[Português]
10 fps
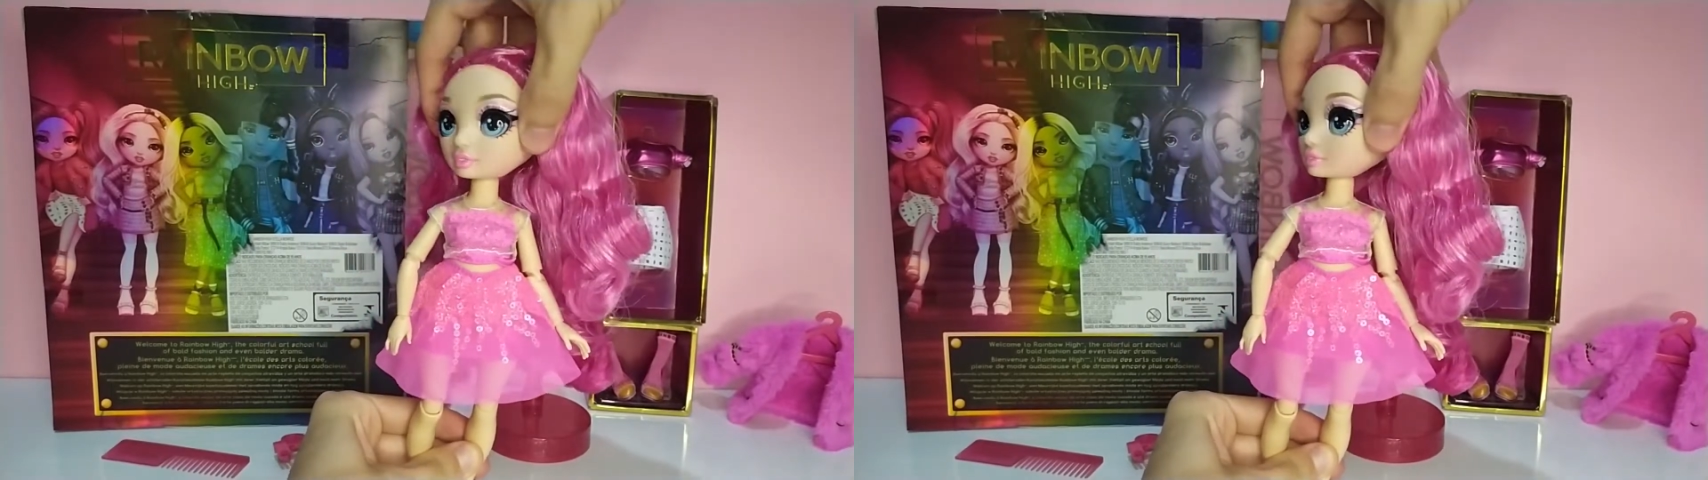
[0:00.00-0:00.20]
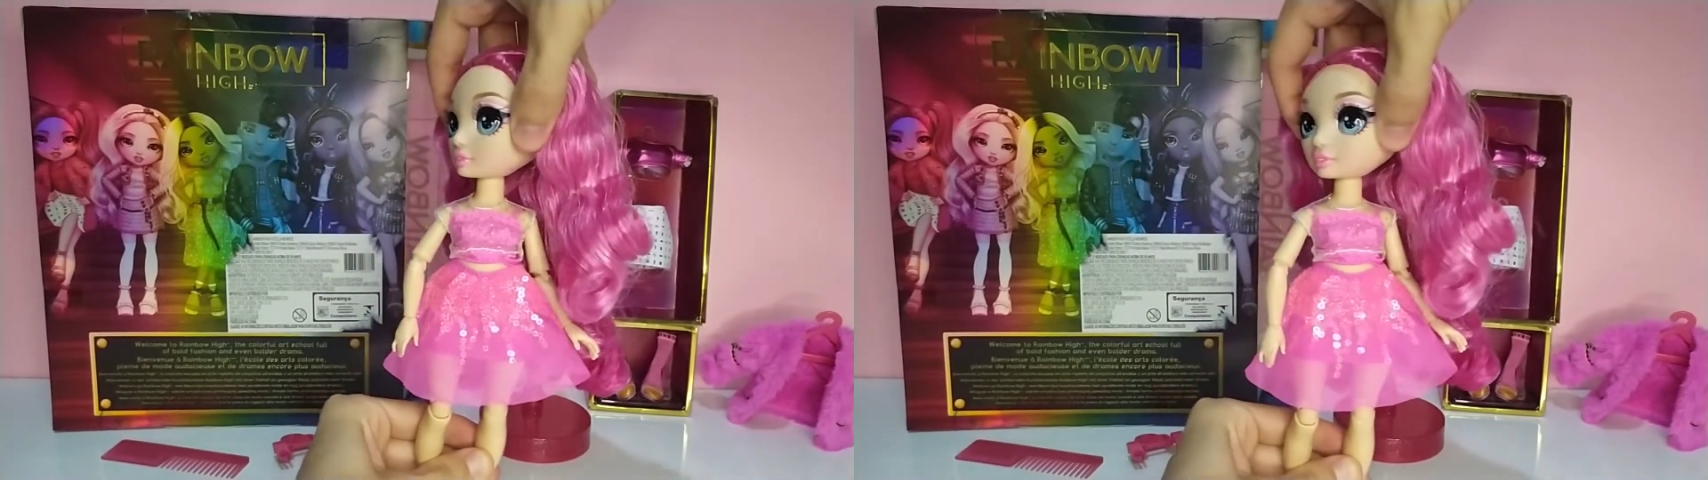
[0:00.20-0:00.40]

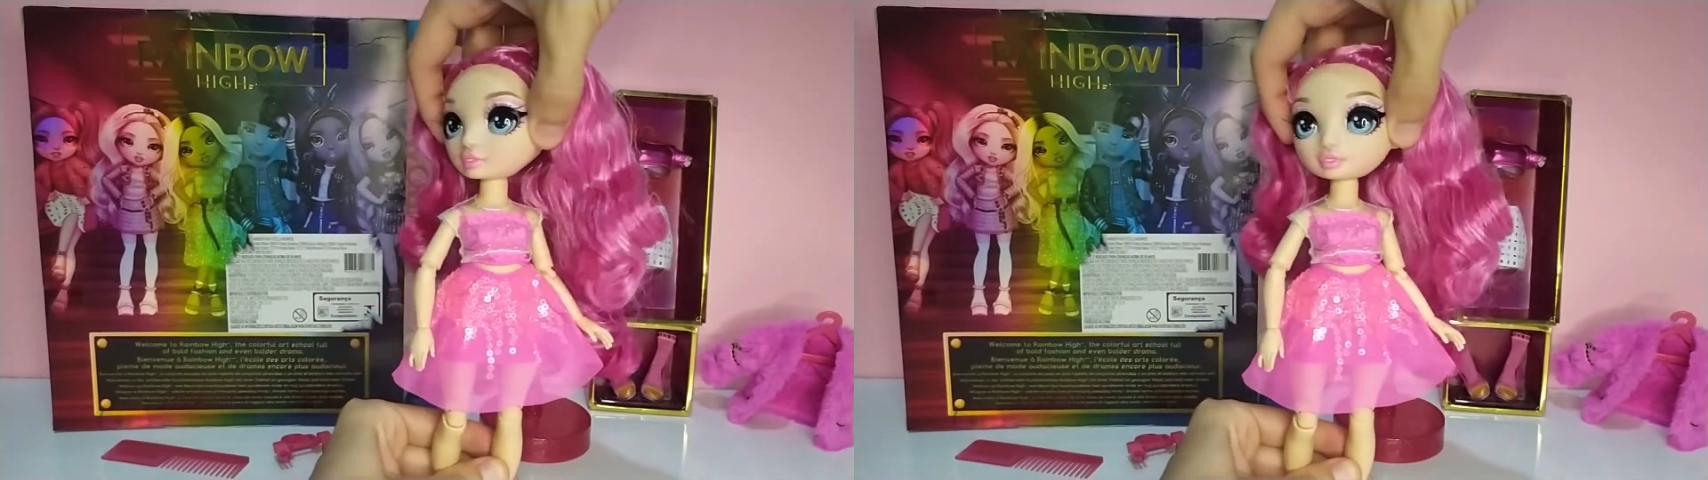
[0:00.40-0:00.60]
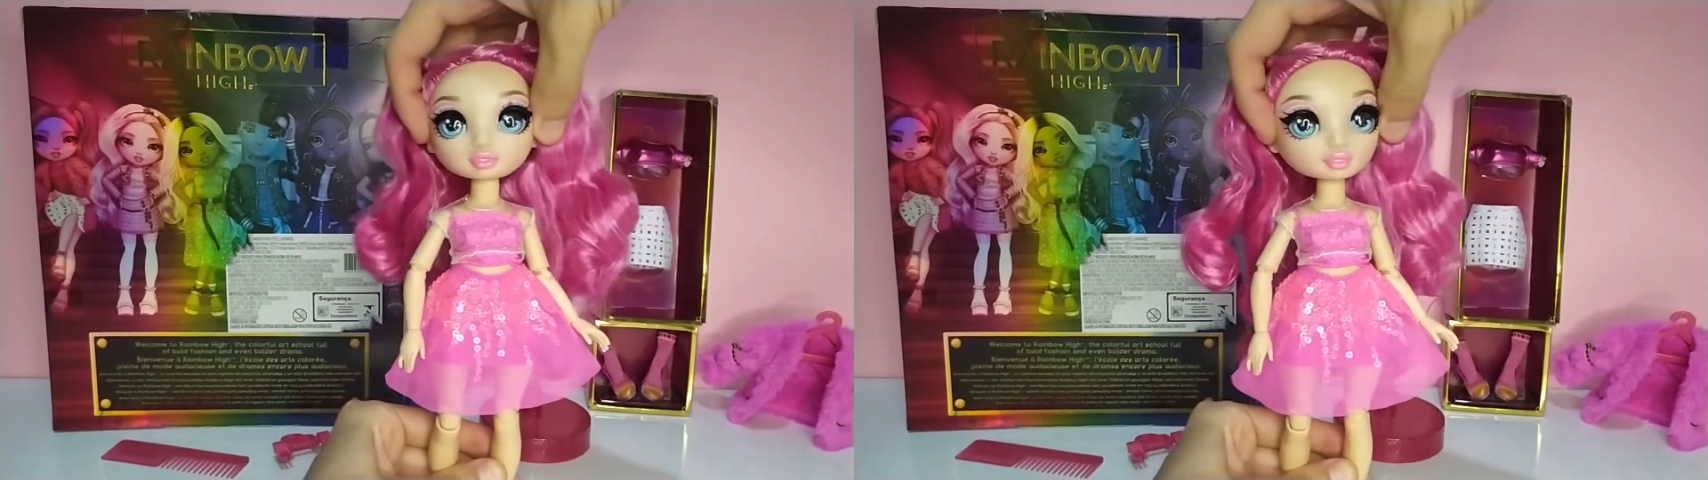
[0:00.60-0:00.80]
da
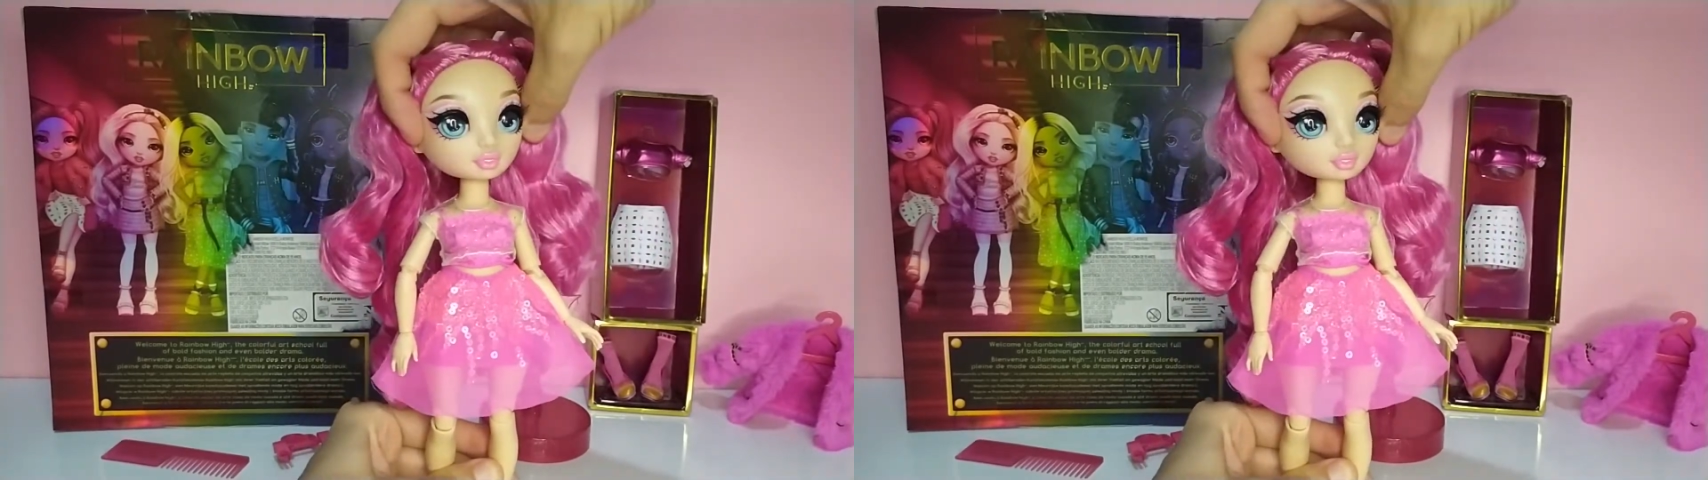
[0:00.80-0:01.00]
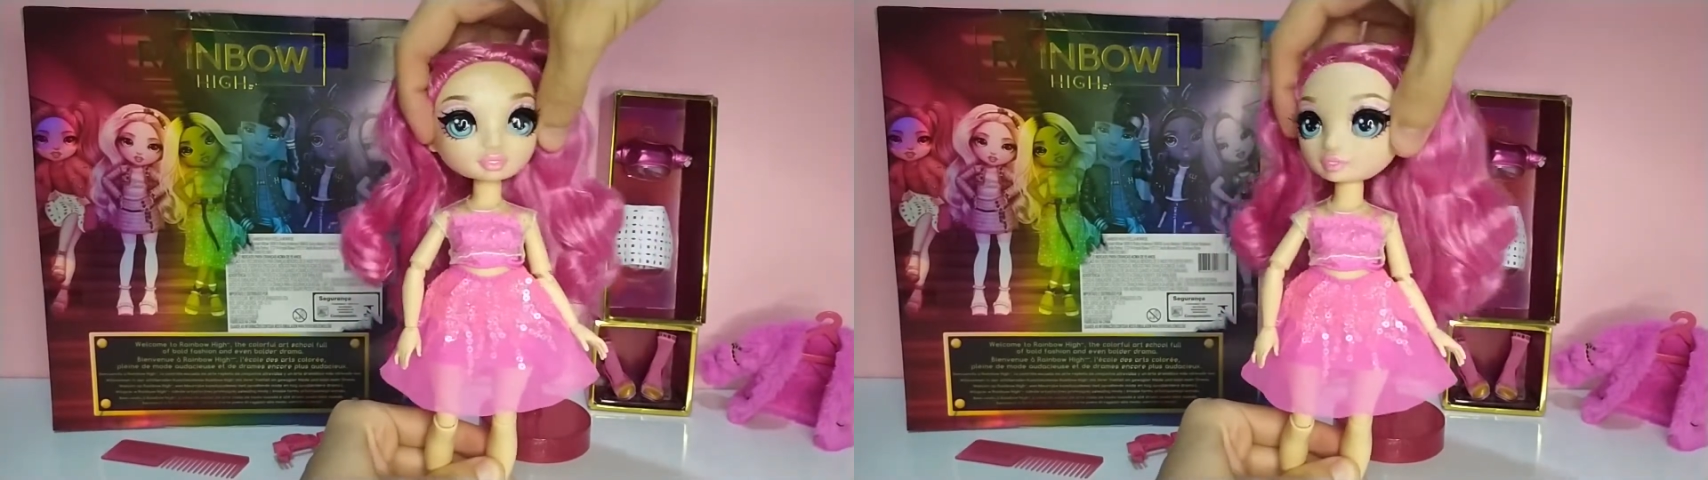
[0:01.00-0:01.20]
cabeça para
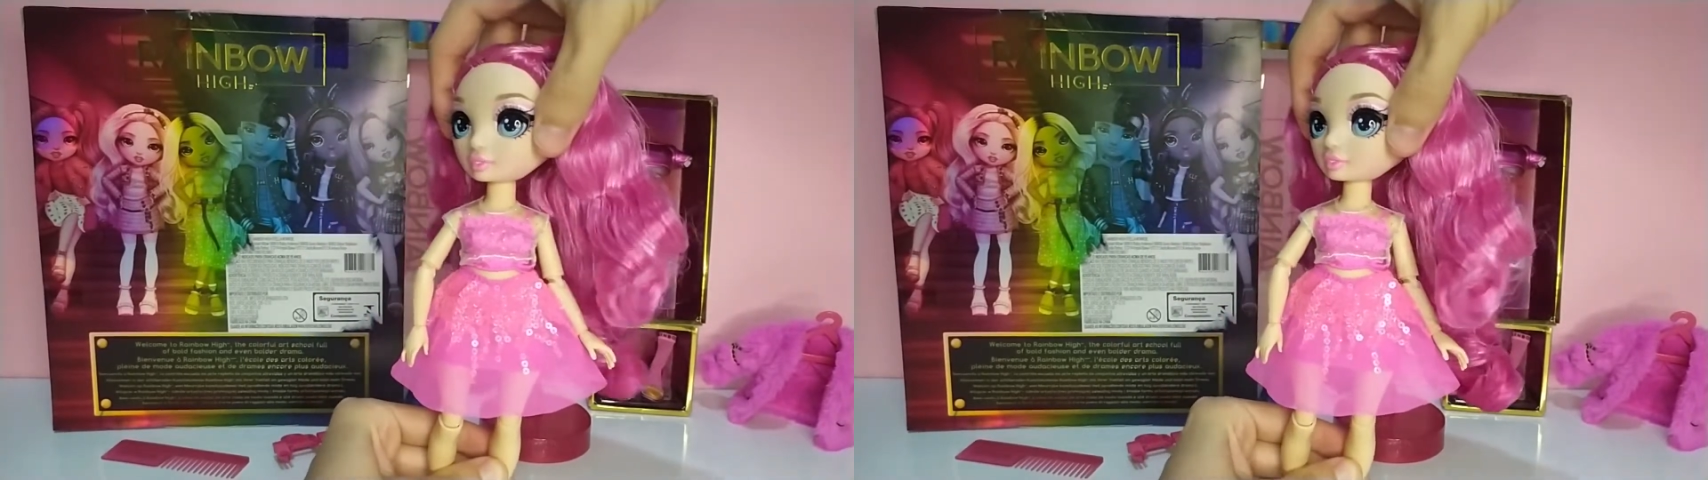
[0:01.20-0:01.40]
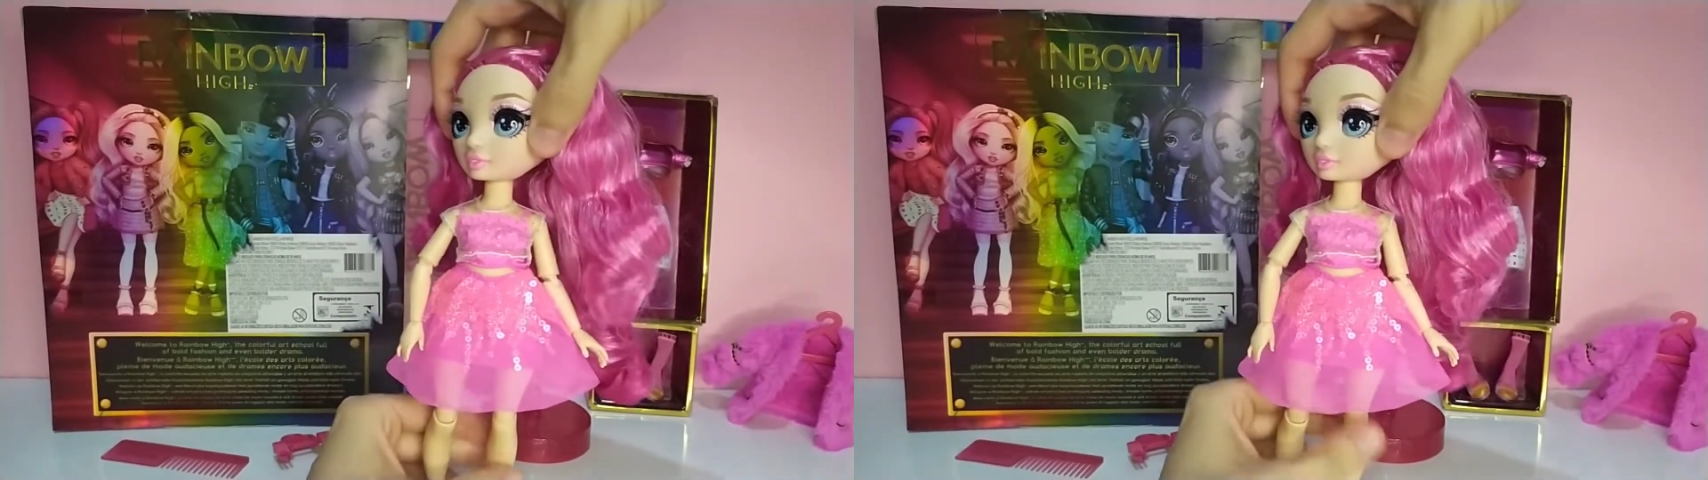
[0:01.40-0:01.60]
os
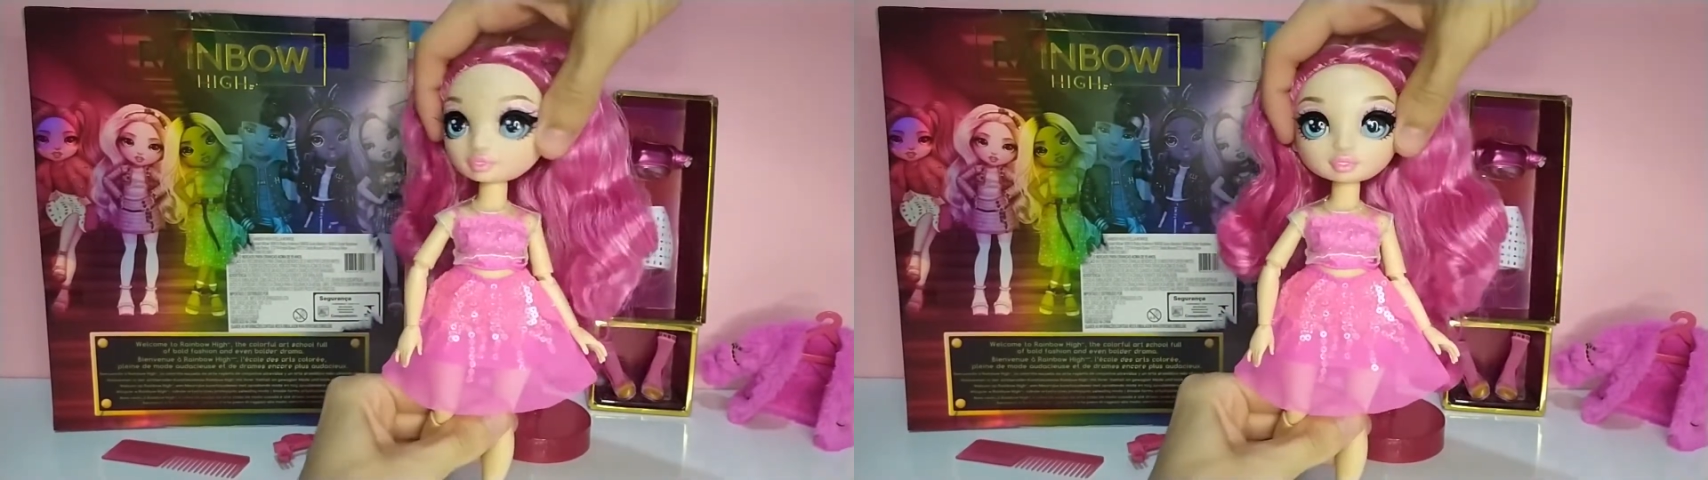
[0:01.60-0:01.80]
lados,